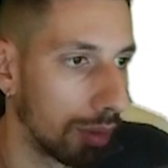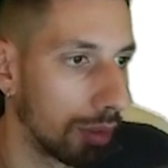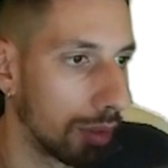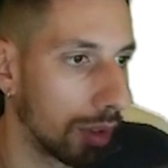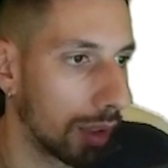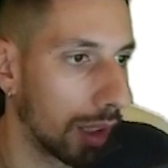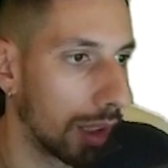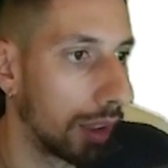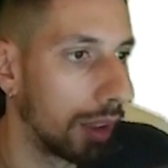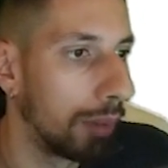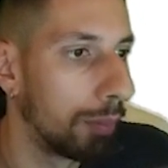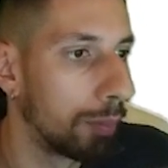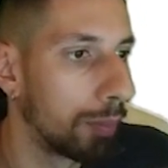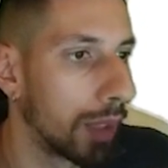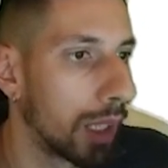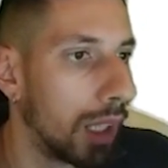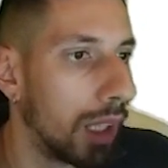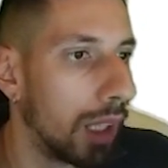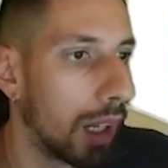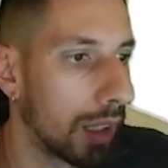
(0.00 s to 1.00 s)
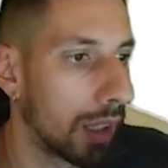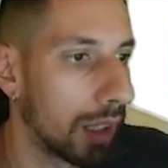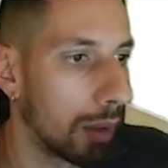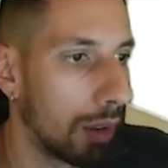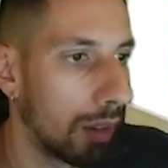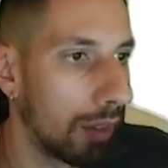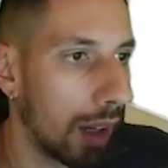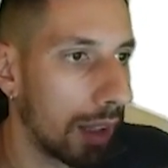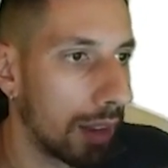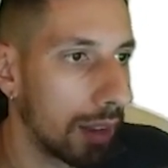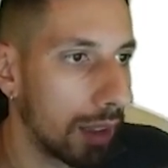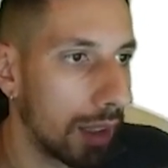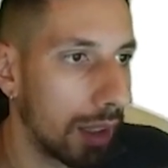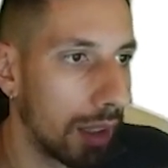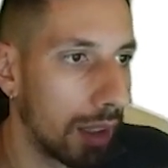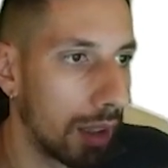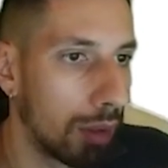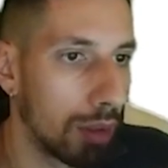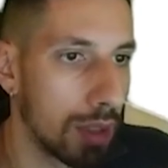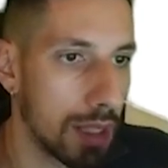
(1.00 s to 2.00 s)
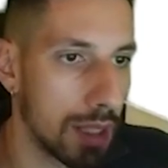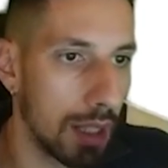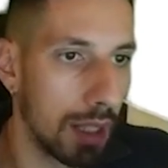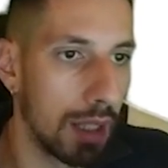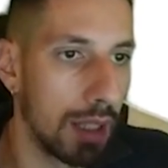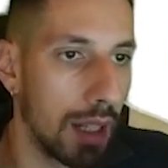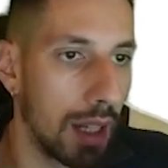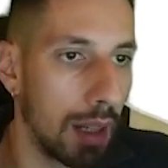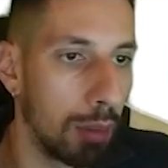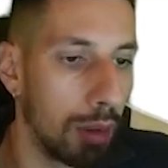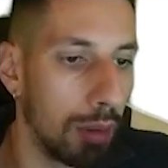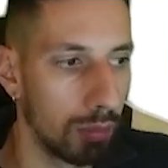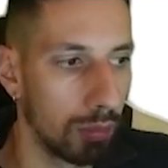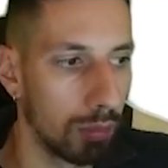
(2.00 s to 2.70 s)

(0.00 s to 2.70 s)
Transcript: ok? Andiamo avanti e lo installiamo.